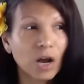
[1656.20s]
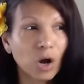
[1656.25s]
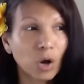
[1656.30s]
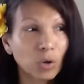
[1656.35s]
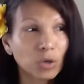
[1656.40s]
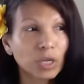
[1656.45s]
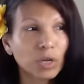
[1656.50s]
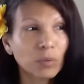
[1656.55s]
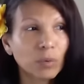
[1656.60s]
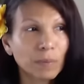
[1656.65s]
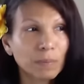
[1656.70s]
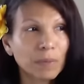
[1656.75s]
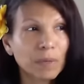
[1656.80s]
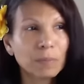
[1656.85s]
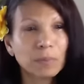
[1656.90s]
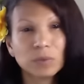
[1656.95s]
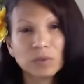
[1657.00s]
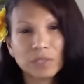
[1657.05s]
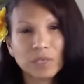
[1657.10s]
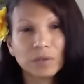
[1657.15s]
Tylko wtedy,
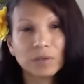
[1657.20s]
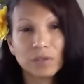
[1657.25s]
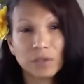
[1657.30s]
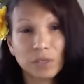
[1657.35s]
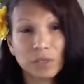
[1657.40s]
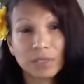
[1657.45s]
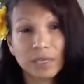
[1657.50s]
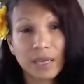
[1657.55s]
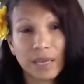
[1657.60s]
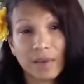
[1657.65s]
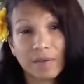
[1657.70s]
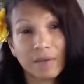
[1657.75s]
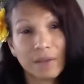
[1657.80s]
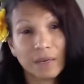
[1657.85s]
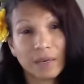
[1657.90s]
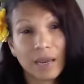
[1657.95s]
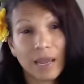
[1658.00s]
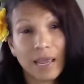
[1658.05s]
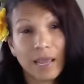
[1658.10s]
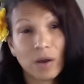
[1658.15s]
kiedy ludzie mówili, że
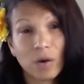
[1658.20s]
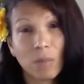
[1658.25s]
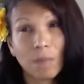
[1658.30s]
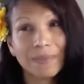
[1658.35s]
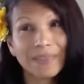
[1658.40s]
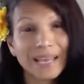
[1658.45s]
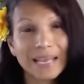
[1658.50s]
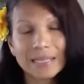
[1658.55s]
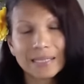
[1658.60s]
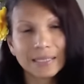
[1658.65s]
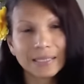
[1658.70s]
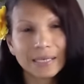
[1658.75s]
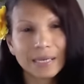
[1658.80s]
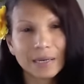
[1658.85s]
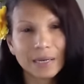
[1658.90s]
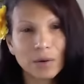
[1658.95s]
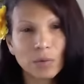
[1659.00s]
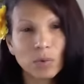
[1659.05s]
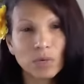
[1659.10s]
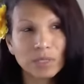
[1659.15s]
jest niebo i piekło,
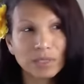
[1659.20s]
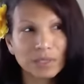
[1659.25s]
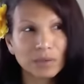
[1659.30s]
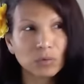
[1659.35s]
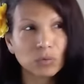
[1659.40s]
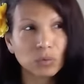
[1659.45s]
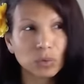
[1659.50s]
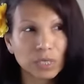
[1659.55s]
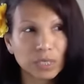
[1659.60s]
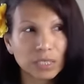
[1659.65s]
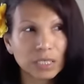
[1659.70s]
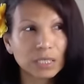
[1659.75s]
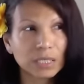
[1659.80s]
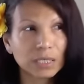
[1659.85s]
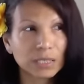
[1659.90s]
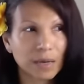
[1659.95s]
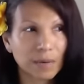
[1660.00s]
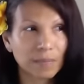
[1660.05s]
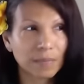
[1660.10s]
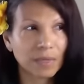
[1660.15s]
wtedy to nie
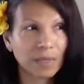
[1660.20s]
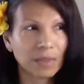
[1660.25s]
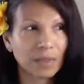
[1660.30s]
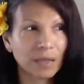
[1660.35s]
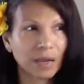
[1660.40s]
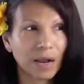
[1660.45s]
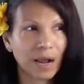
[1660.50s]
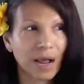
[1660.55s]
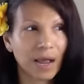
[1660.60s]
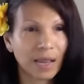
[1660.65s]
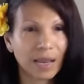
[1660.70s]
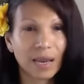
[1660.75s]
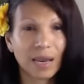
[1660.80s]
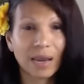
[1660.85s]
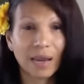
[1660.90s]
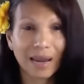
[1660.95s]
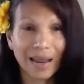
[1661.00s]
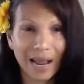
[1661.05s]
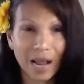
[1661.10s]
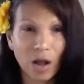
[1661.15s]
było coś, o czym teraz
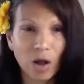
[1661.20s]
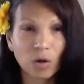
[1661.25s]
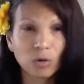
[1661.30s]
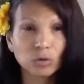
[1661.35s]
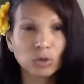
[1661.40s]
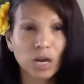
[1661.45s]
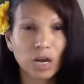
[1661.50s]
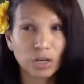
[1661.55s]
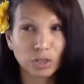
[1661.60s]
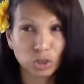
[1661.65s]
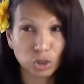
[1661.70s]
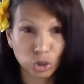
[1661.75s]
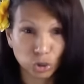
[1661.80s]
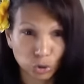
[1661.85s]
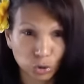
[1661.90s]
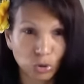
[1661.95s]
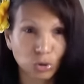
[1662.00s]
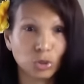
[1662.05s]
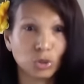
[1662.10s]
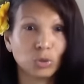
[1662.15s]
mogę Cię
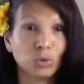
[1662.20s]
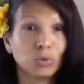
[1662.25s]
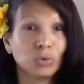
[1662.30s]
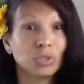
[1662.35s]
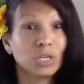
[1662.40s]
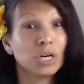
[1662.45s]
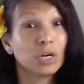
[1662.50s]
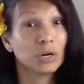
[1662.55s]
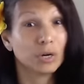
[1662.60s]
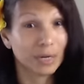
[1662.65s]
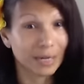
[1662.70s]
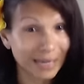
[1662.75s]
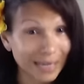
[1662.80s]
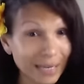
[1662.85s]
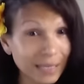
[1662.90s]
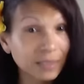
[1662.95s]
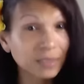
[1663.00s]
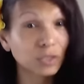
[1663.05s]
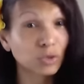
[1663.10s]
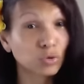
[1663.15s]
zapewnić, że
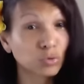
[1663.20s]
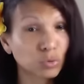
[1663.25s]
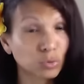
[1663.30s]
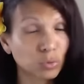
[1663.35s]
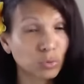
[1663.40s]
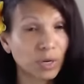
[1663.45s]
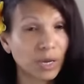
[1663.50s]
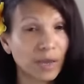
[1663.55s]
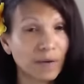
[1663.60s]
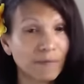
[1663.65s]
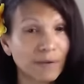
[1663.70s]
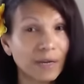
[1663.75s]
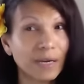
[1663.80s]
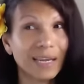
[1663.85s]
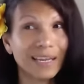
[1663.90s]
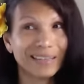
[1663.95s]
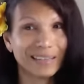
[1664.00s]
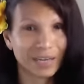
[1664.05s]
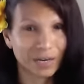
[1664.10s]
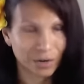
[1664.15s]
tak, jest prawdziwe
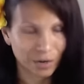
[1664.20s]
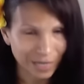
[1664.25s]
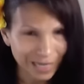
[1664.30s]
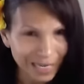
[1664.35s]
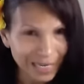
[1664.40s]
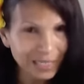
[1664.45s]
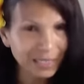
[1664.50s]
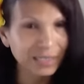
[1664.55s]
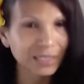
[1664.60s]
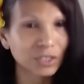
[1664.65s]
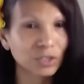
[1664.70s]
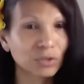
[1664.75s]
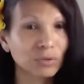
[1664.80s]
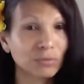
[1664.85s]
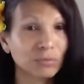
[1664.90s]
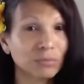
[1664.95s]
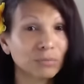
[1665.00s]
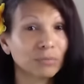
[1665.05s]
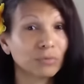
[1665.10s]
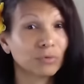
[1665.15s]
niebo i że
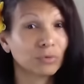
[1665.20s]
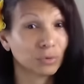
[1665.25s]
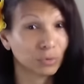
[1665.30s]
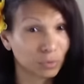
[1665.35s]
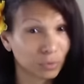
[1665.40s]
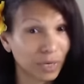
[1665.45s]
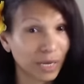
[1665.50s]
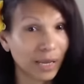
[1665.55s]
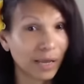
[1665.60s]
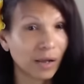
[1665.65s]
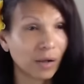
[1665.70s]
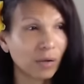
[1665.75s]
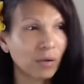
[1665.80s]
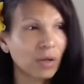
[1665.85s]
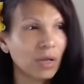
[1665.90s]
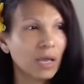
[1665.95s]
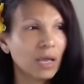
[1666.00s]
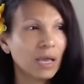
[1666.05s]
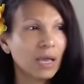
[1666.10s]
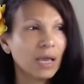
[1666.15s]
jest prawdziwe
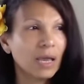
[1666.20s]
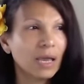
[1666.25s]
piekło